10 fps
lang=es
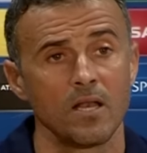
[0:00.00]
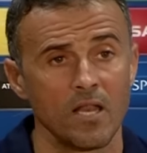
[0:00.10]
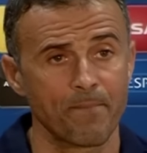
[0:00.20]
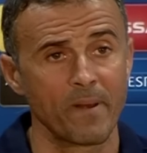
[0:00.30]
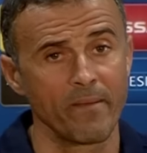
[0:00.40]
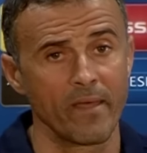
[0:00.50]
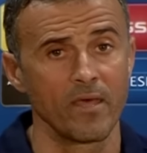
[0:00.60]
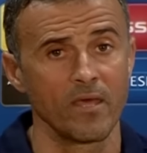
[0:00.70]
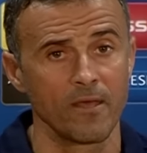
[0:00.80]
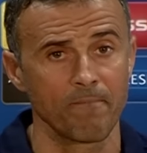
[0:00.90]
la previa
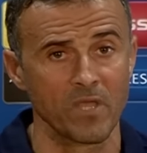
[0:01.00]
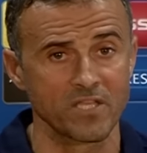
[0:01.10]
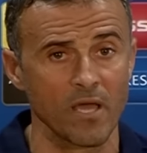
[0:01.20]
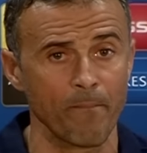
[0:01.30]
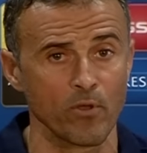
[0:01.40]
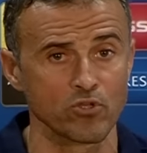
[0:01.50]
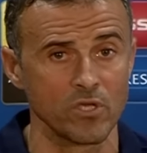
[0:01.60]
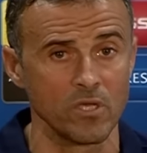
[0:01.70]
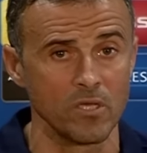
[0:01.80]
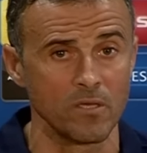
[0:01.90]
de, Champions
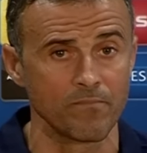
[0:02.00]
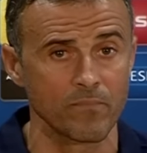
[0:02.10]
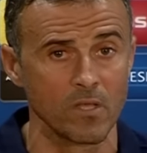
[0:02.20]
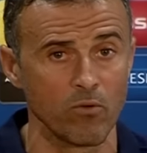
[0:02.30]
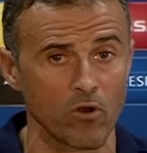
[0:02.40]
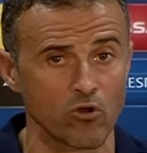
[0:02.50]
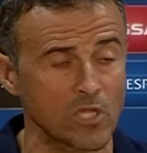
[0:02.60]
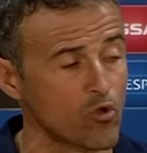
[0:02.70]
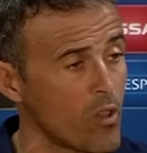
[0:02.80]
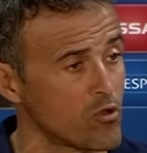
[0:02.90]
y, bueno, nos ha
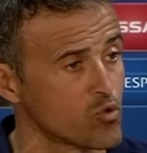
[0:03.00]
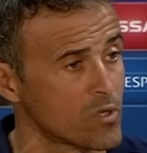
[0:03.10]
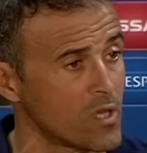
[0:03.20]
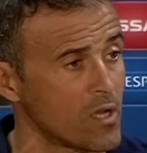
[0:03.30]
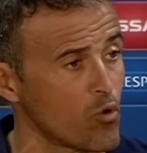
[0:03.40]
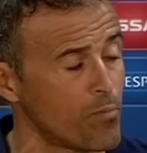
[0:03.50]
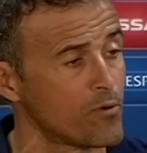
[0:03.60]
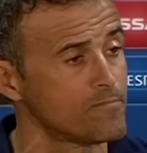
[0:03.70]
tocado en suerte en el grupo.